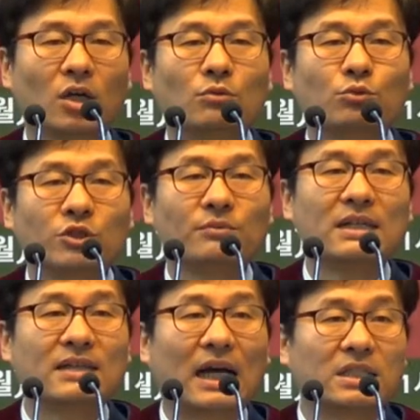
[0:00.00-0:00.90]
무슨
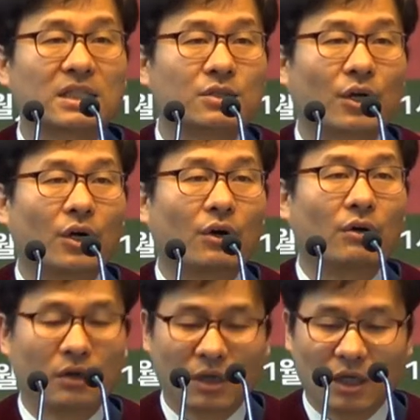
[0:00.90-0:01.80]
말인지 아시겠죠?
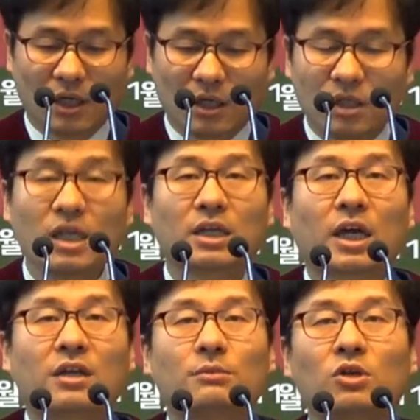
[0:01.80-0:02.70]
이
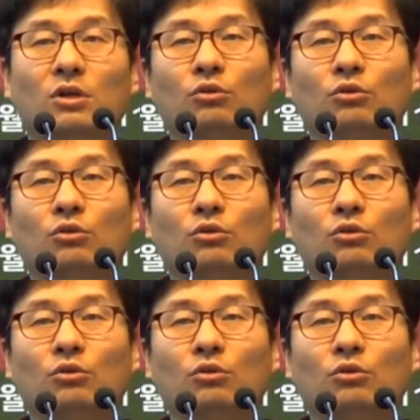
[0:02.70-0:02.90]
개념을